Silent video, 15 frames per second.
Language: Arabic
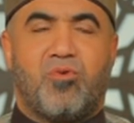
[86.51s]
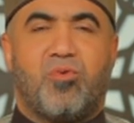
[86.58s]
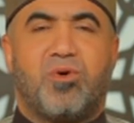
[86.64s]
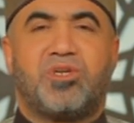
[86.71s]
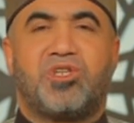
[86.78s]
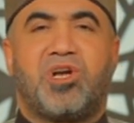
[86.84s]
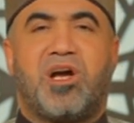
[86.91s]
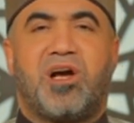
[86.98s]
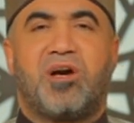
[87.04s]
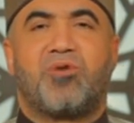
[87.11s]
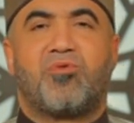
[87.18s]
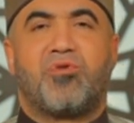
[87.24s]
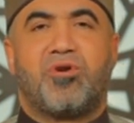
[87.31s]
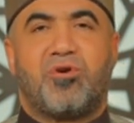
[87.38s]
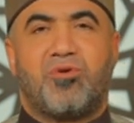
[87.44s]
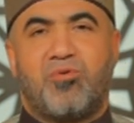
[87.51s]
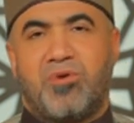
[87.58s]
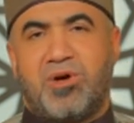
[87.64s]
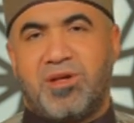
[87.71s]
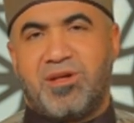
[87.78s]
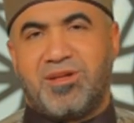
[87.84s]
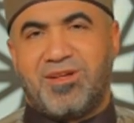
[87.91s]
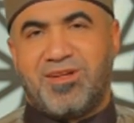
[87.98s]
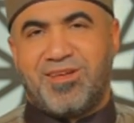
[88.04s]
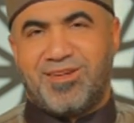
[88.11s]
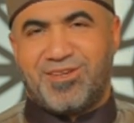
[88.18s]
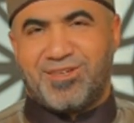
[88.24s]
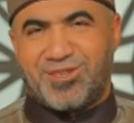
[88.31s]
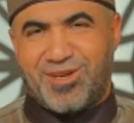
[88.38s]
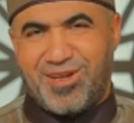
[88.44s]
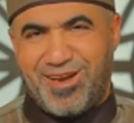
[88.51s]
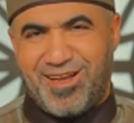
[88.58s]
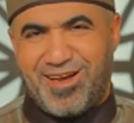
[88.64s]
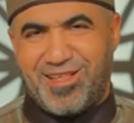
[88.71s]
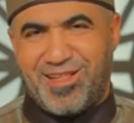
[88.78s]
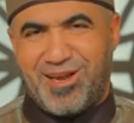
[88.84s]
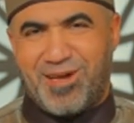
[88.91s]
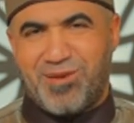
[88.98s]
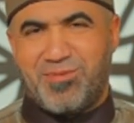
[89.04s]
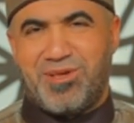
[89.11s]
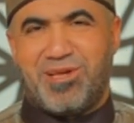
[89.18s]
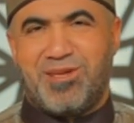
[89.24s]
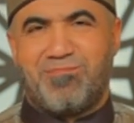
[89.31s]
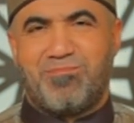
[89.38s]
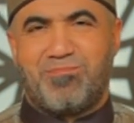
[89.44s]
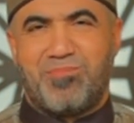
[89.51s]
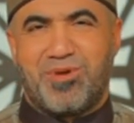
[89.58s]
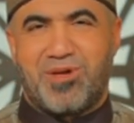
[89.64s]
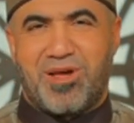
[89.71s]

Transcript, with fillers: وشعارنا هو صل على الحبيب